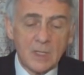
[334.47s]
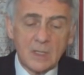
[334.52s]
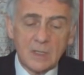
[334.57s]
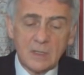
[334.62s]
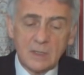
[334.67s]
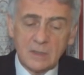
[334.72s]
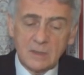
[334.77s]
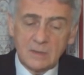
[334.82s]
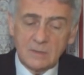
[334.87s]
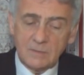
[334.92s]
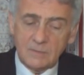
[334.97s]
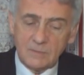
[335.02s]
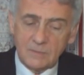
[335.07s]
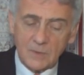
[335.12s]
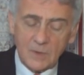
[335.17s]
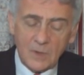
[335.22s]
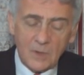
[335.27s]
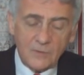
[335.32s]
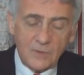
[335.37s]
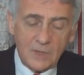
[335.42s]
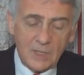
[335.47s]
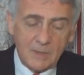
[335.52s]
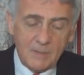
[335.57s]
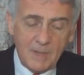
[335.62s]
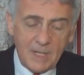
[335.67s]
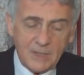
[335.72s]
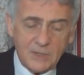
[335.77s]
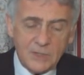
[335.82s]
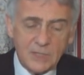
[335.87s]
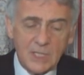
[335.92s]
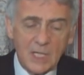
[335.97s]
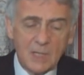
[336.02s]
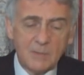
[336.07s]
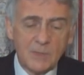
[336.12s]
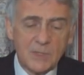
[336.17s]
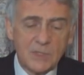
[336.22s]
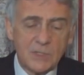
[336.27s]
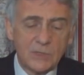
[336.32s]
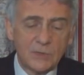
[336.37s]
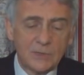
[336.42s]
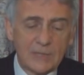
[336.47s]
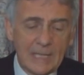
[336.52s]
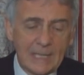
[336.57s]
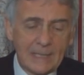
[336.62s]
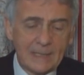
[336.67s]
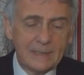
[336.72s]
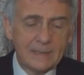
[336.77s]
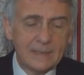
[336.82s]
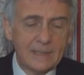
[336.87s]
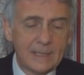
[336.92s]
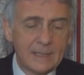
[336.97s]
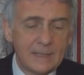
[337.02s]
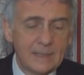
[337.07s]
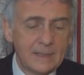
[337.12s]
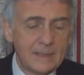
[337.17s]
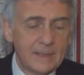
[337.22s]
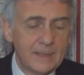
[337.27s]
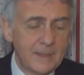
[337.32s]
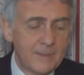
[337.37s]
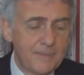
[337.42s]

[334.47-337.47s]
Y, o wiele bardziej emocjonalne